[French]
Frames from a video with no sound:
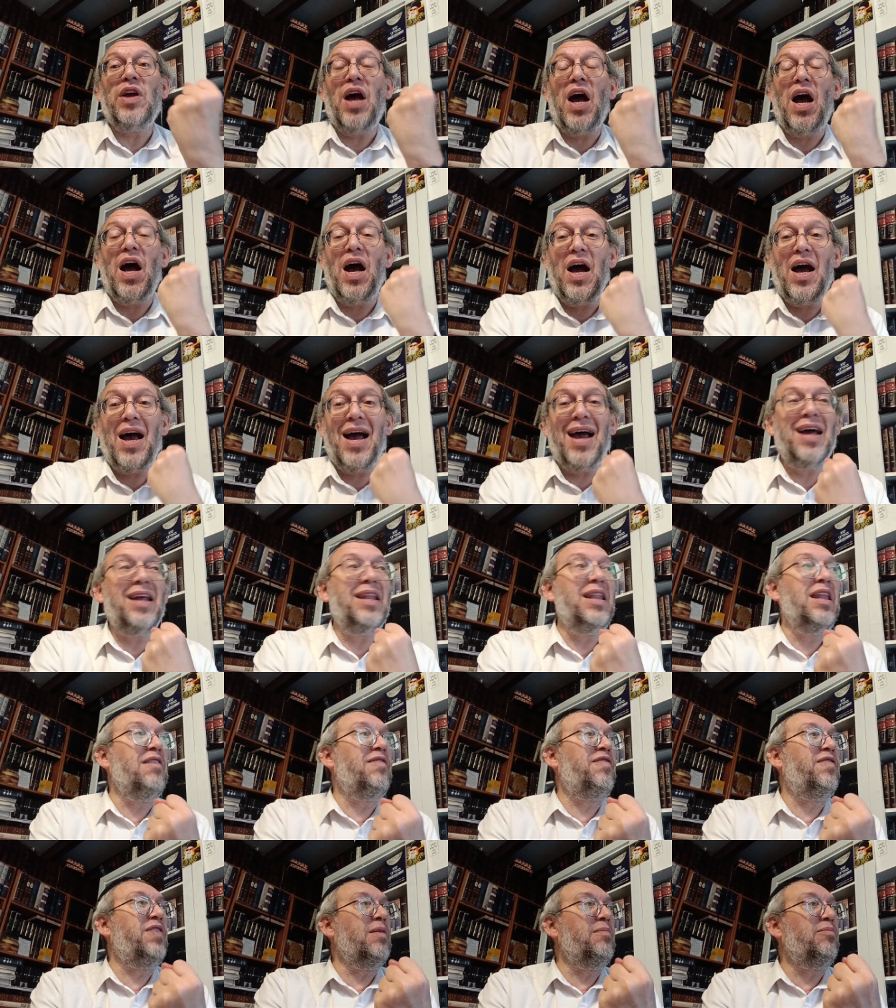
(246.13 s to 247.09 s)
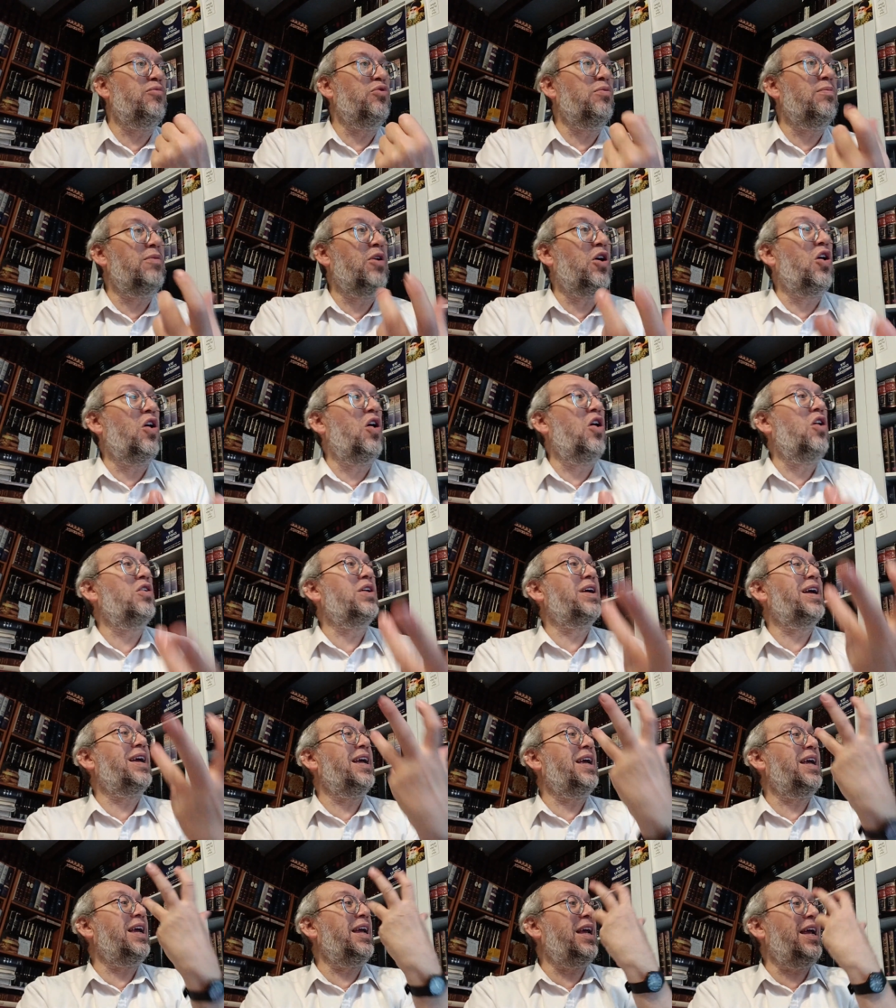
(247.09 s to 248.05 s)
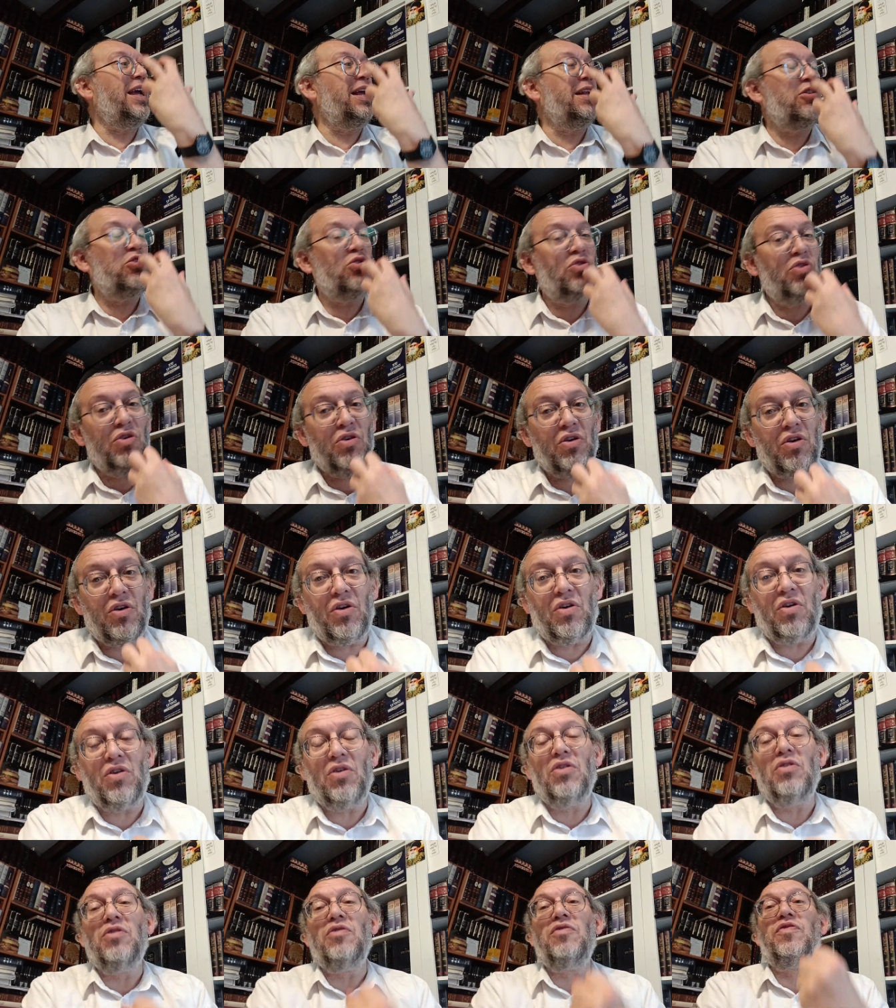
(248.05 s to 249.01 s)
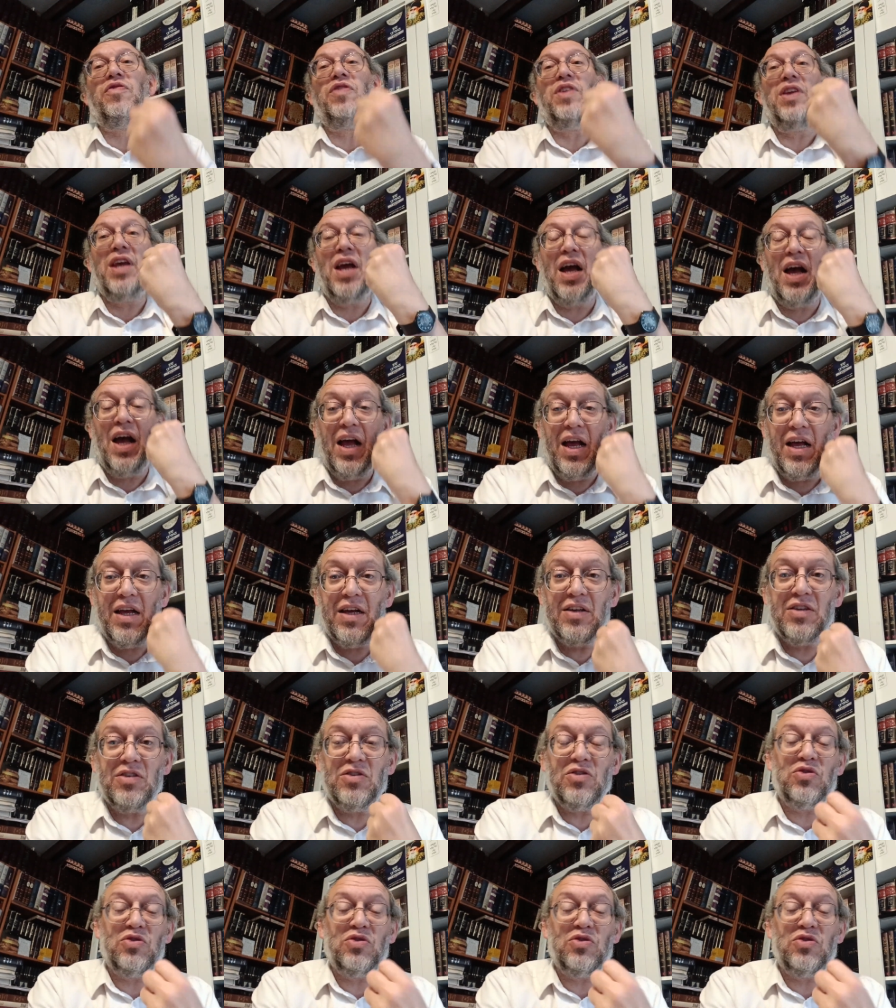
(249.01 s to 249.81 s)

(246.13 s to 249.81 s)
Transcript: a un effet boomerang et te revient